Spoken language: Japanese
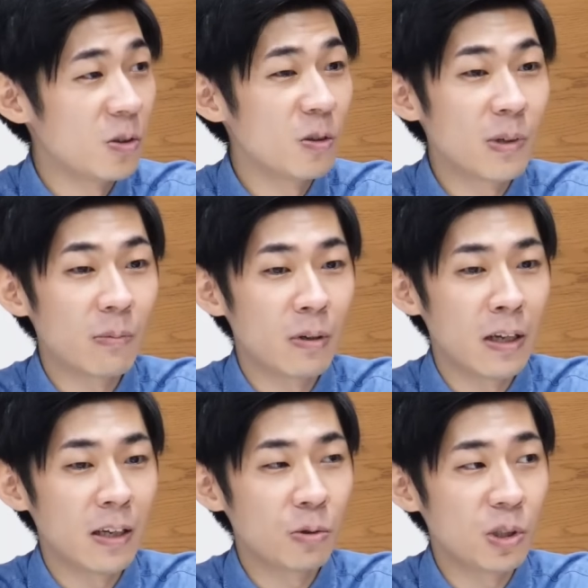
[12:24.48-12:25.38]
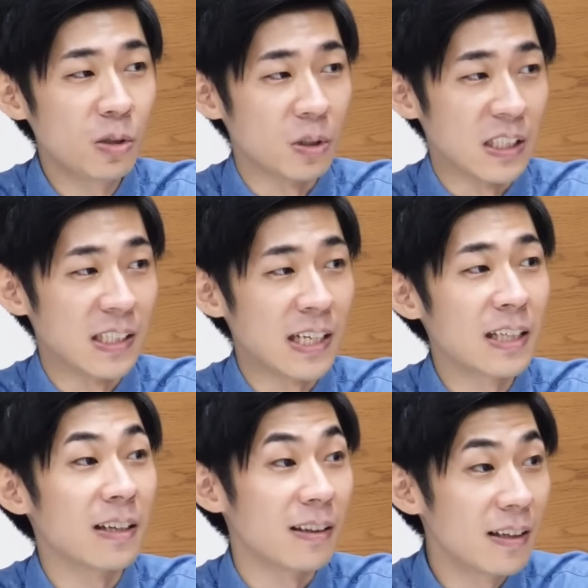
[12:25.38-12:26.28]
そのまま英語仕様に仕
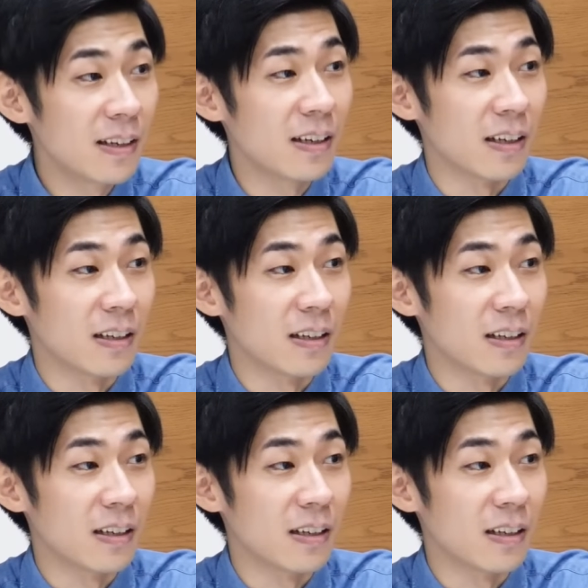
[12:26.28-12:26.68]
上げて言ってもらって。